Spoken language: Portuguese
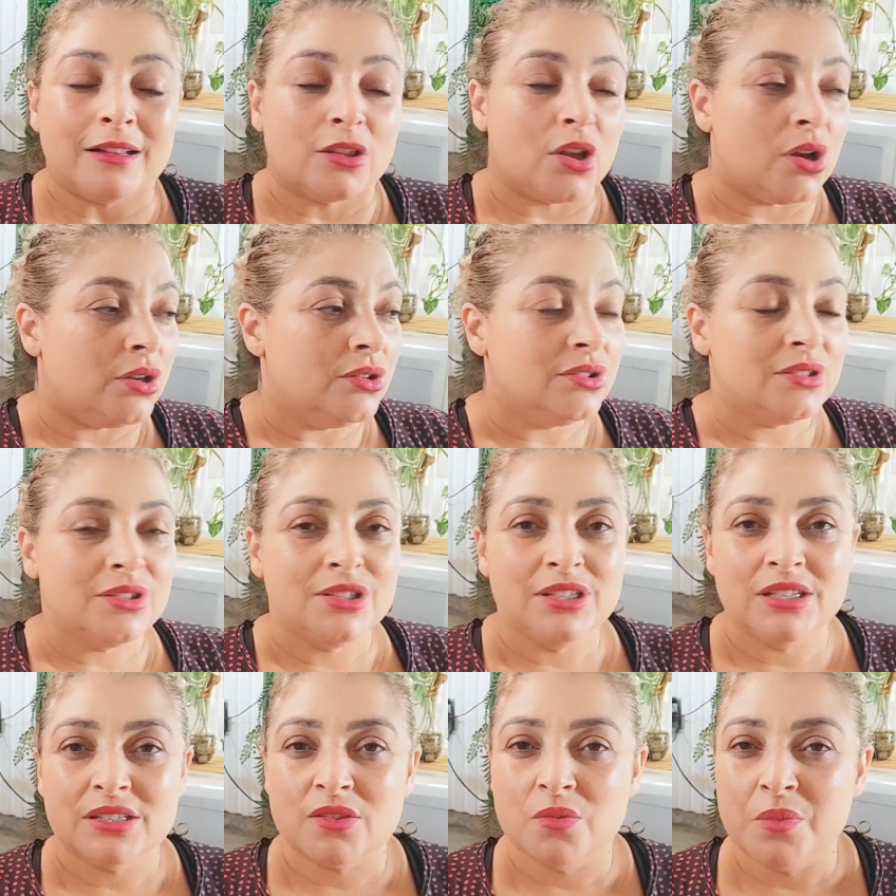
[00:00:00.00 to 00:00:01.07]
todos os
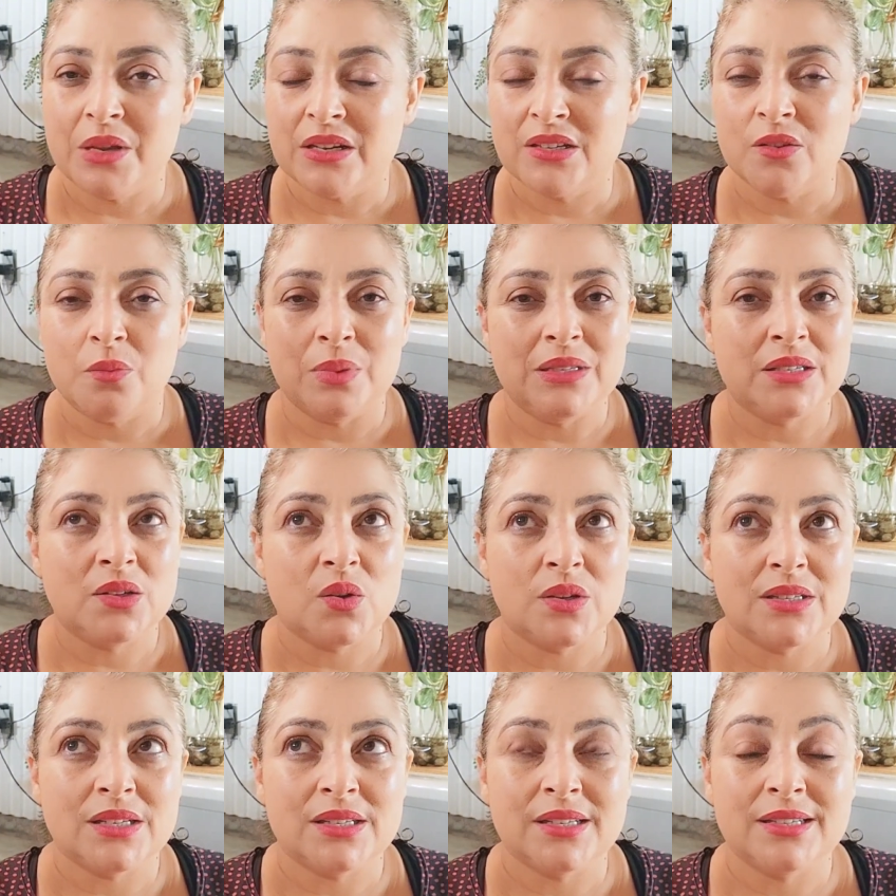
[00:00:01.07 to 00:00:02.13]
dias comigo são
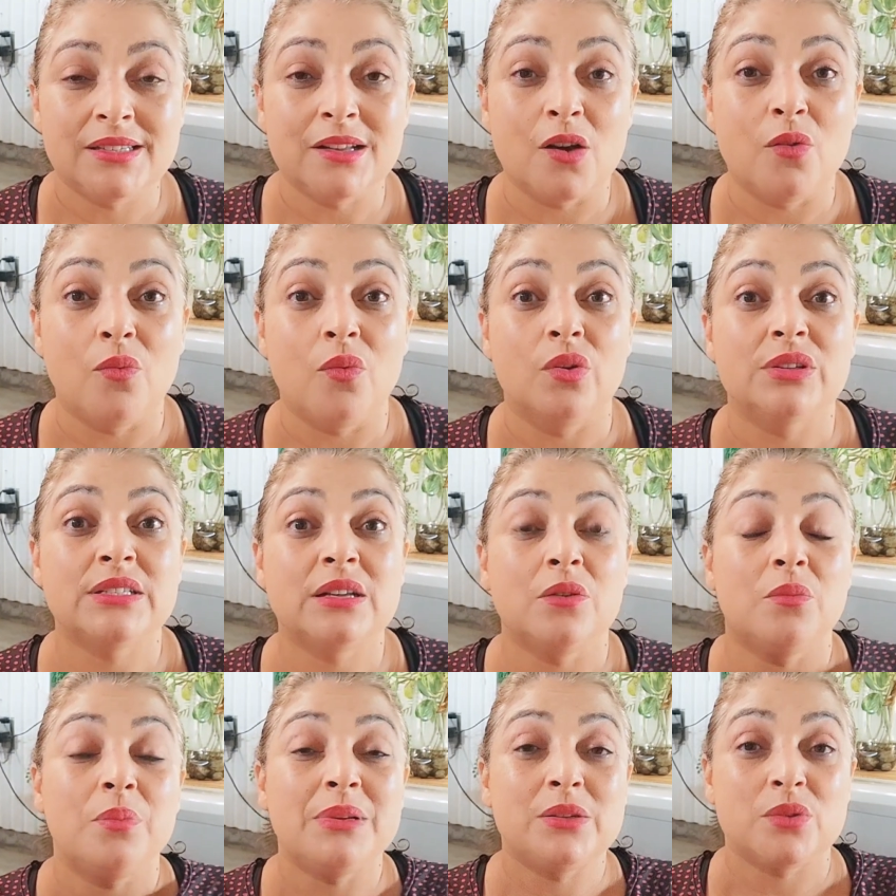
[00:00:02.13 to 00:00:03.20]
pessoas assim são
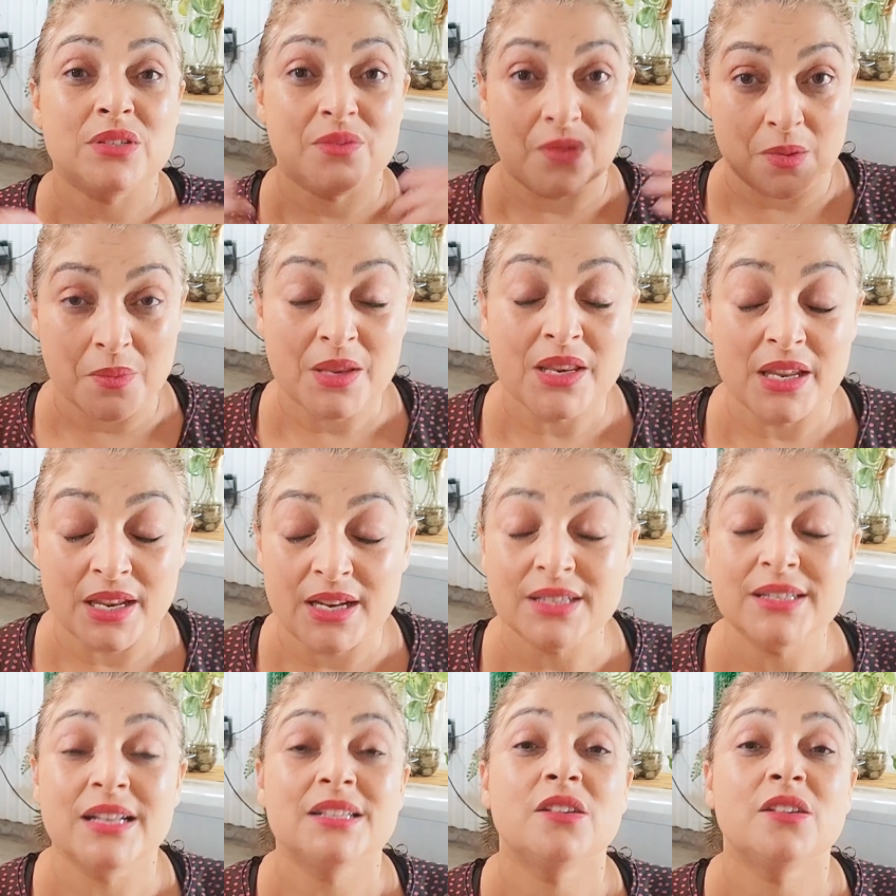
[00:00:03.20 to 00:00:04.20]
são pessoas femininas, né?